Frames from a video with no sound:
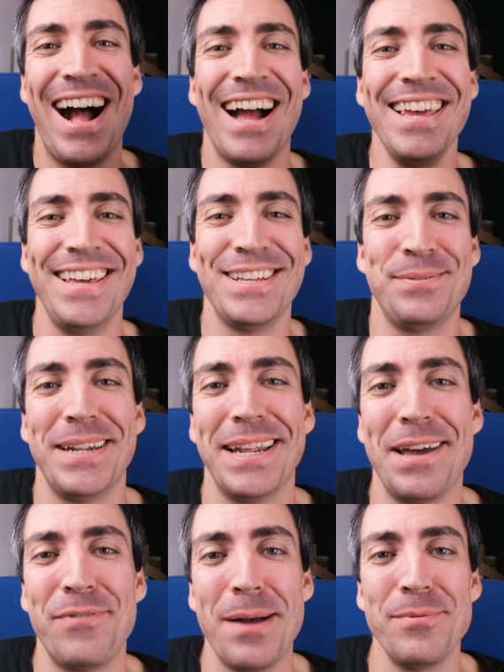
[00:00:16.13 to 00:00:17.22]
Hi, hier ist wieder
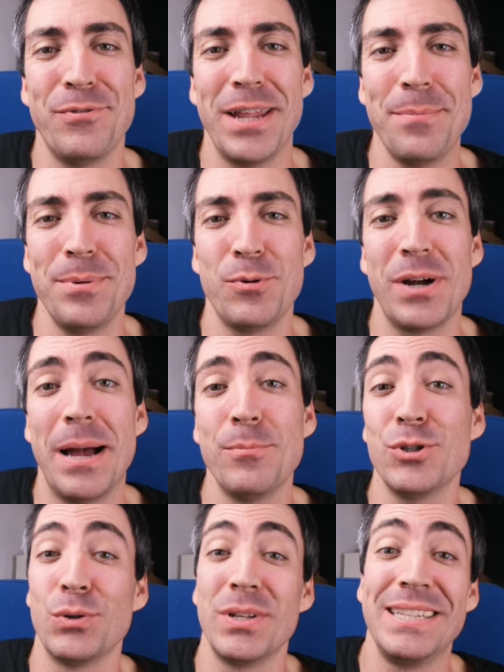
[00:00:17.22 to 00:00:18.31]
der Fabi von Happy
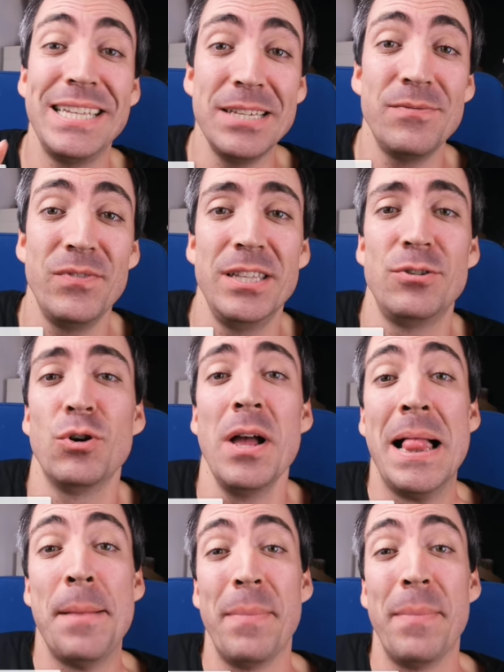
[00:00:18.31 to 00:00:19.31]
Hippocampus und in diesem Video